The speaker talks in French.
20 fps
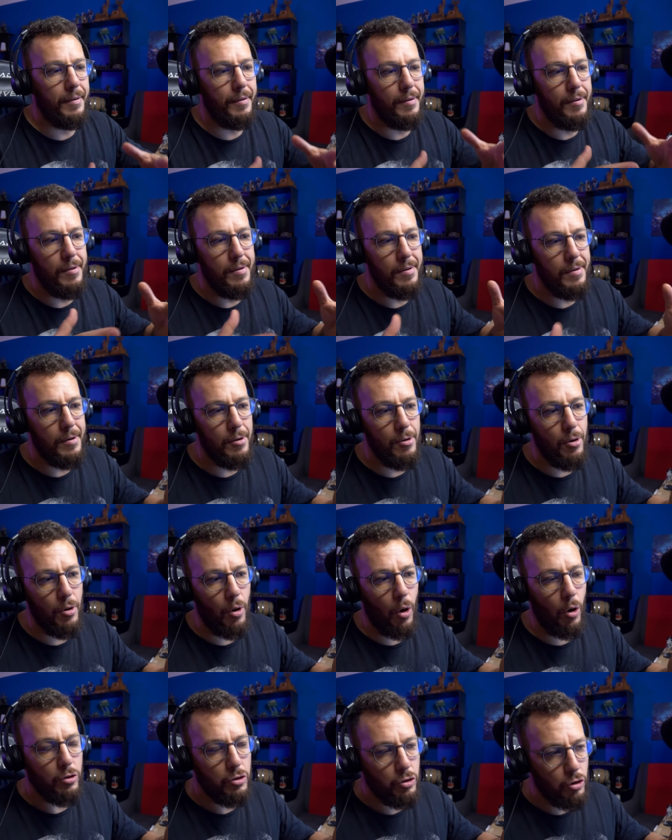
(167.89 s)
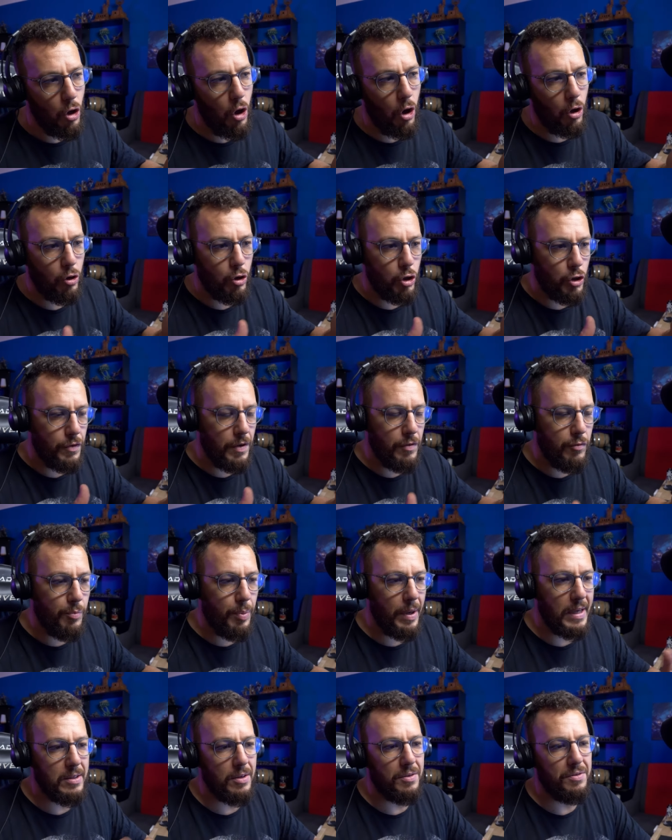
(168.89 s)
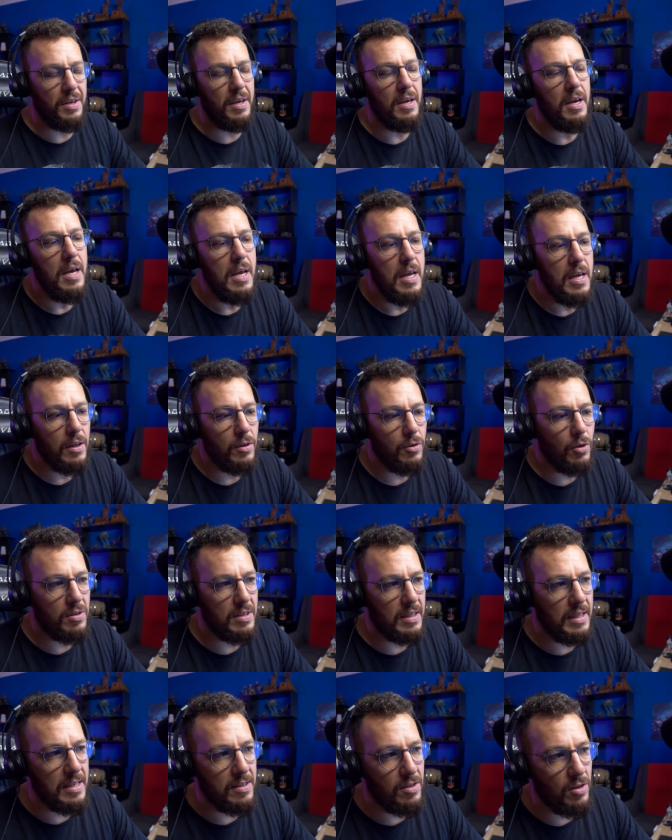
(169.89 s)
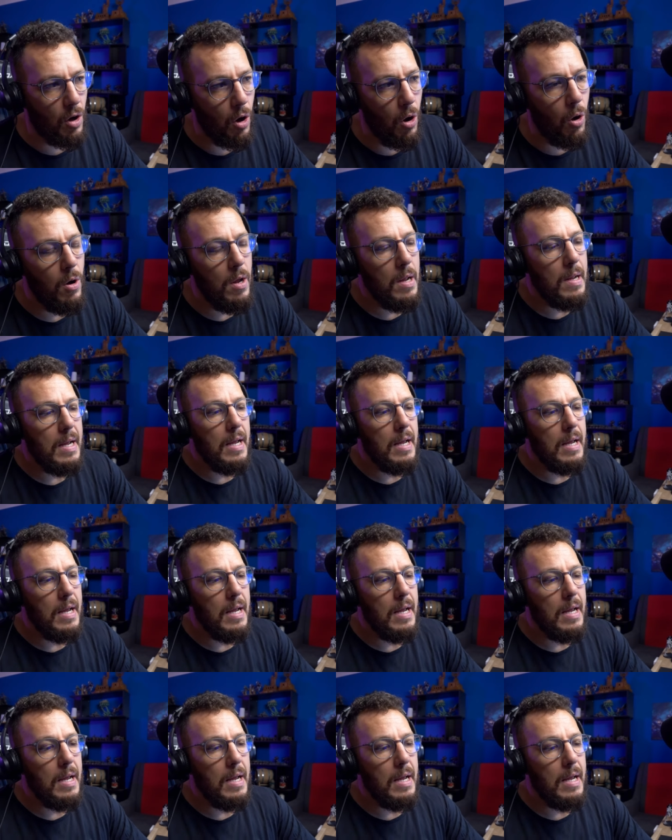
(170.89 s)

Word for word: le roster que je vais vous présenter dans un instant.